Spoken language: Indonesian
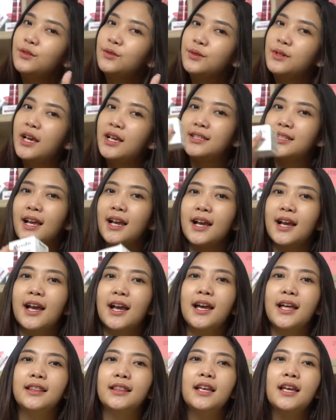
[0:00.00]
sudah
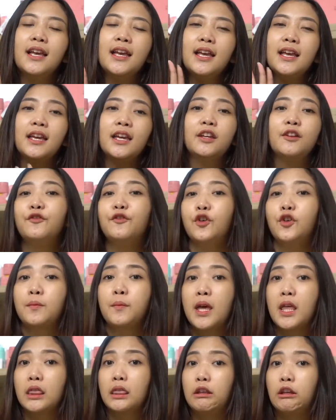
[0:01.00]
sangat
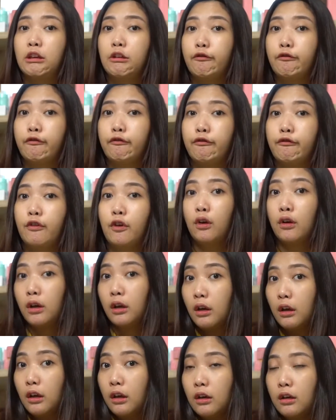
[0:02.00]
informatif. Oke.
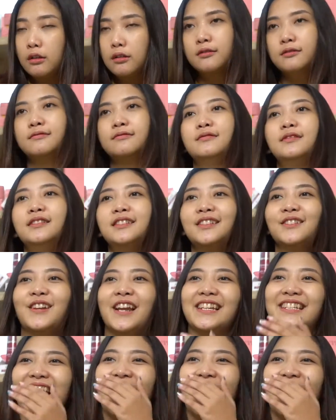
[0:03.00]
Okay sudah